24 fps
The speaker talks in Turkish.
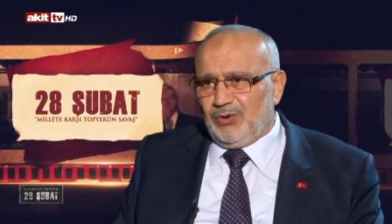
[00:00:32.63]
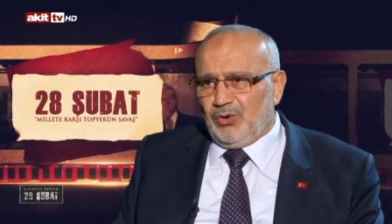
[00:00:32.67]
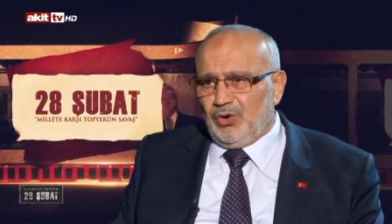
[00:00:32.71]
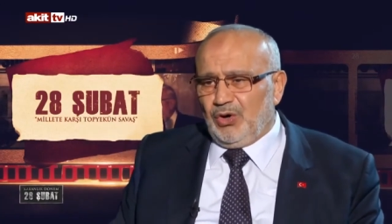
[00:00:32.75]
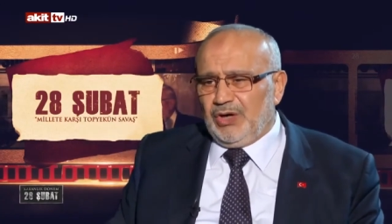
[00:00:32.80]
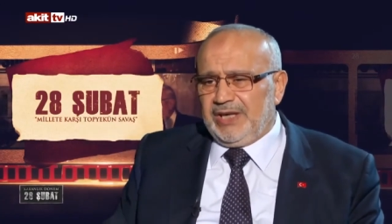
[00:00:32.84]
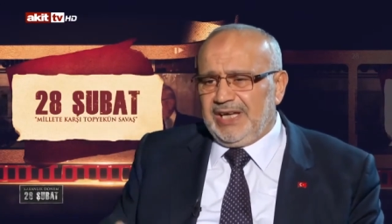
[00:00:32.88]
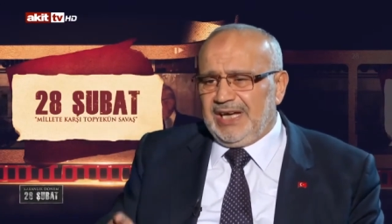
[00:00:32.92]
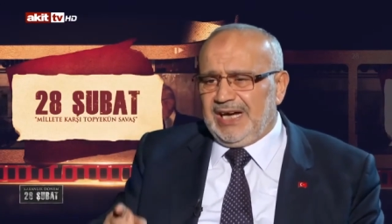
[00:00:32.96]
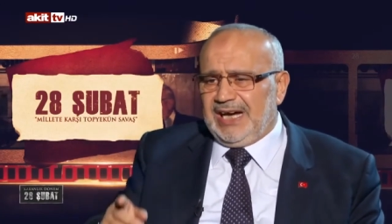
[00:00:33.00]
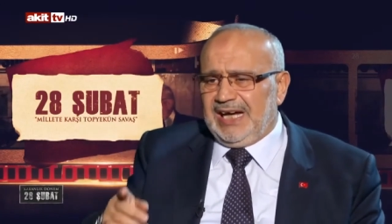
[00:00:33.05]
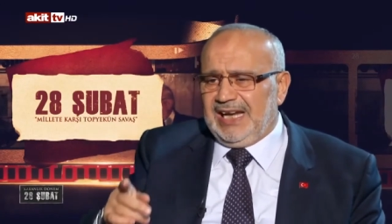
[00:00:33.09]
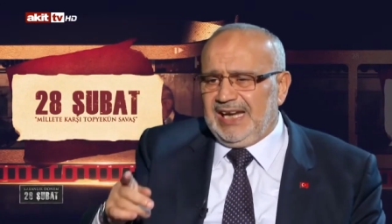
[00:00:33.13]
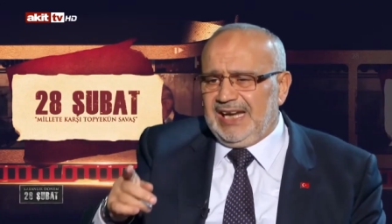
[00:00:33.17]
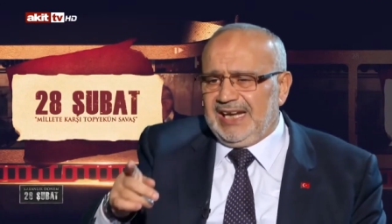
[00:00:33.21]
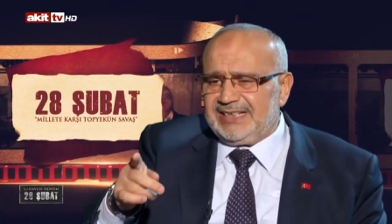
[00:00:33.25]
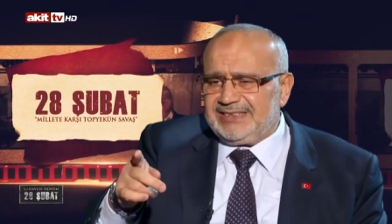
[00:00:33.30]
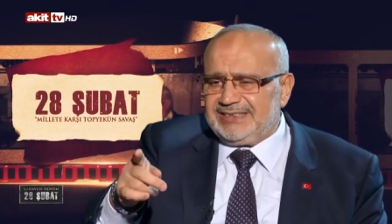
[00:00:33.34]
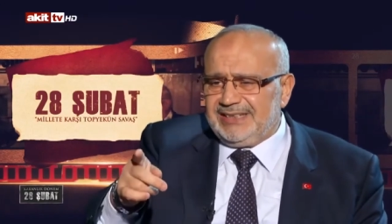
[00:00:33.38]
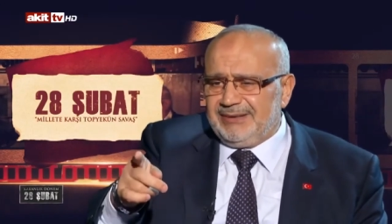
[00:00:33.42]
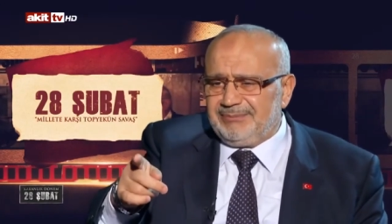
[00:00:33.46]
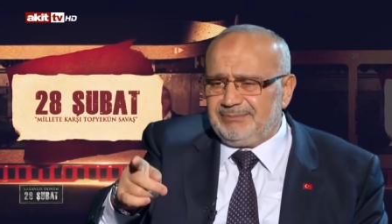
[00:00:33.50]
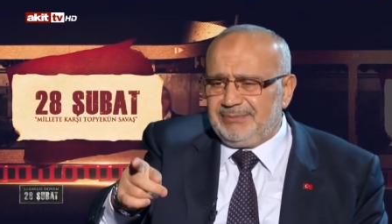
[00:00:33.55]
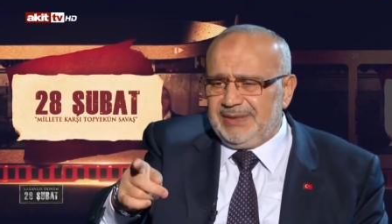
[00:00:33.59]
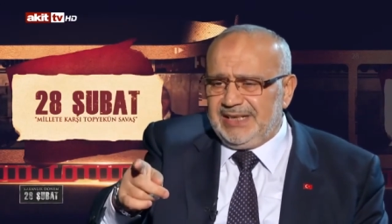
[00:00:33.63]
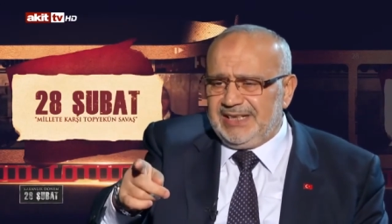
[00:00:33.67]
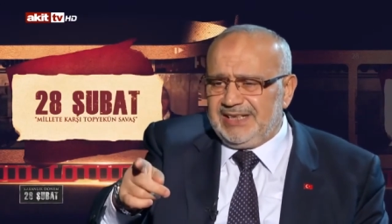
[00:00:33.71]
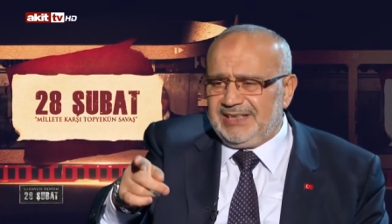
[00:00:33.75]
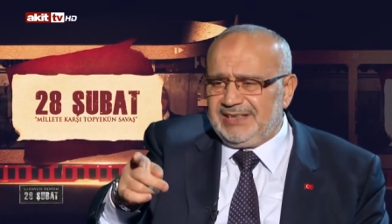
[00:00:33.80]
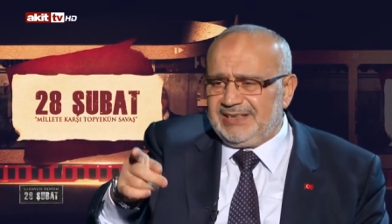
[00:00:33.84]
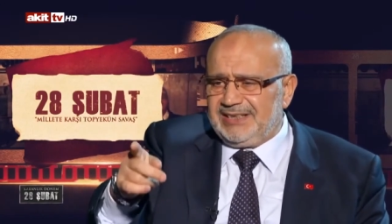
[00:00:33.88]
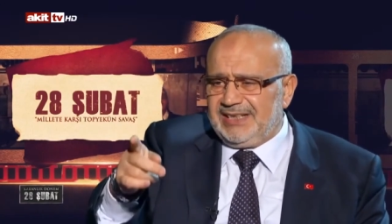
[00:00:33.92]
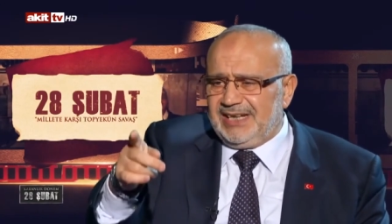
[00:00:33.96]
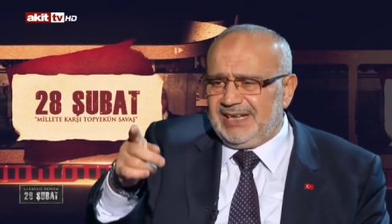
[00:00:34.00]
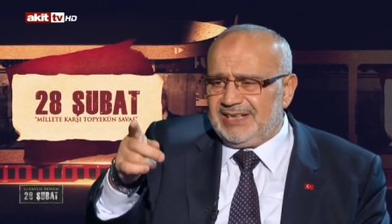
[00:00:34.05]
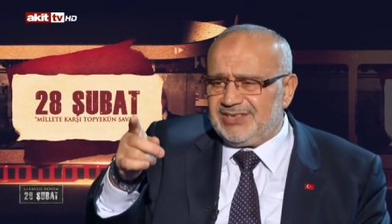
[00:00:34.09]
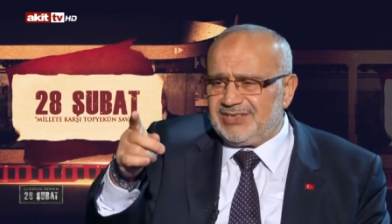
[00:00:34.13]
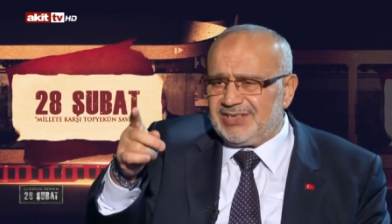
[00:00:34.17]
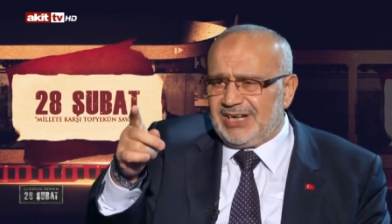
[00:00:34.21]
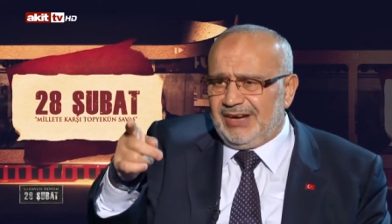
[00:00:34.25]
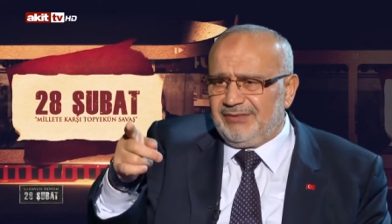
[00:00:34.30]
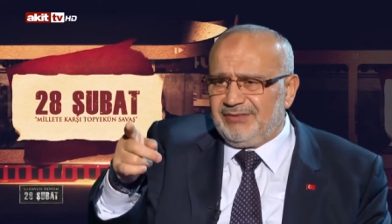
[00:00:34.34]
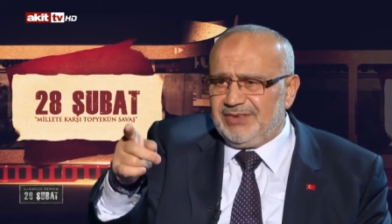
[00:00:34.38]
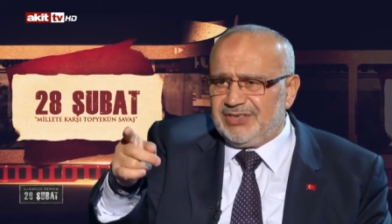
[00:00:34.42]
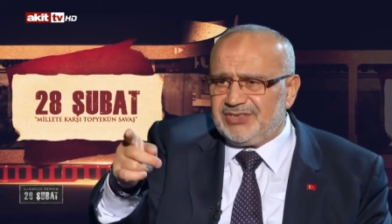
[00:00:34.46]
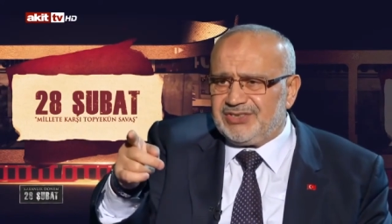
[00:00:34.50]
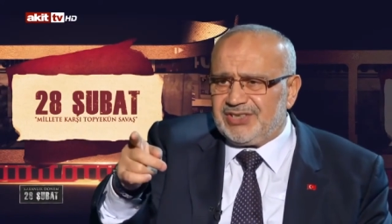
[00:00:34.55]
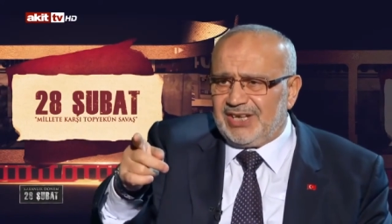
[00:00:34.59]
O ihalelerden birinde
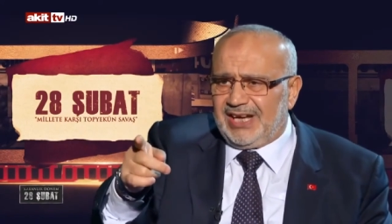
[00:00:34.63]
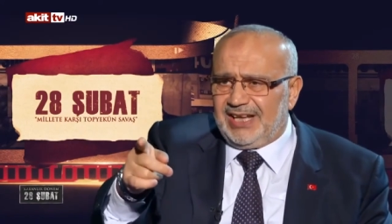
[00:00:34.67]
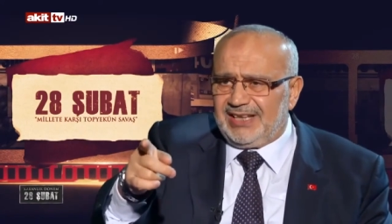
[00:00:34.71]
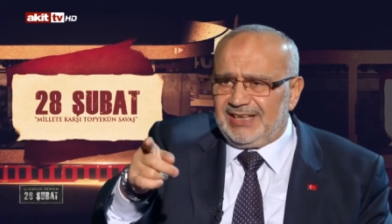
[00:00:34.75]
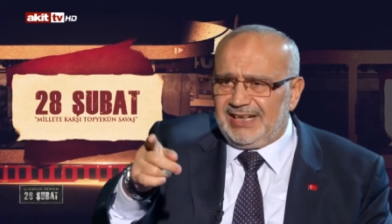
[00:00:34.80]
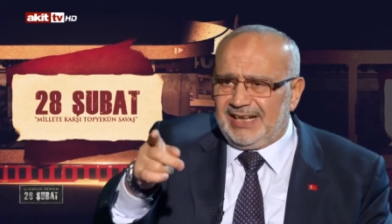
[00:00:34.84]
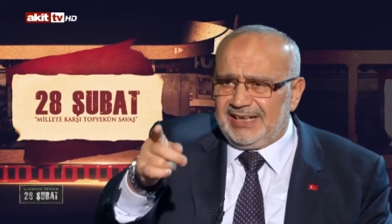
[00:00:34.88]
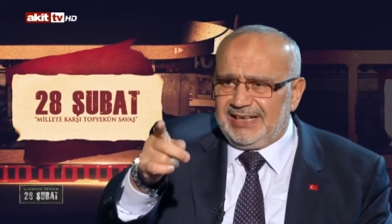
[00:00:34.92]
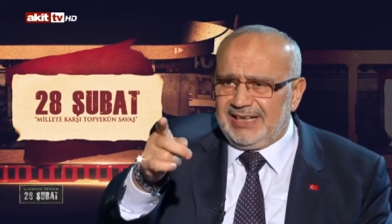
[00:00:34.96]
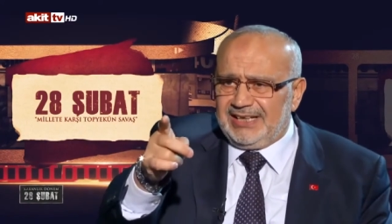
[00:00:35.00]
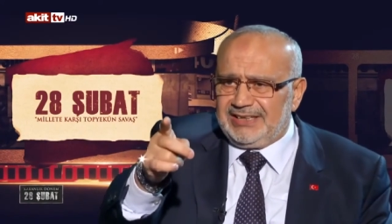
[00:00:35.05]
Cavit Çağlar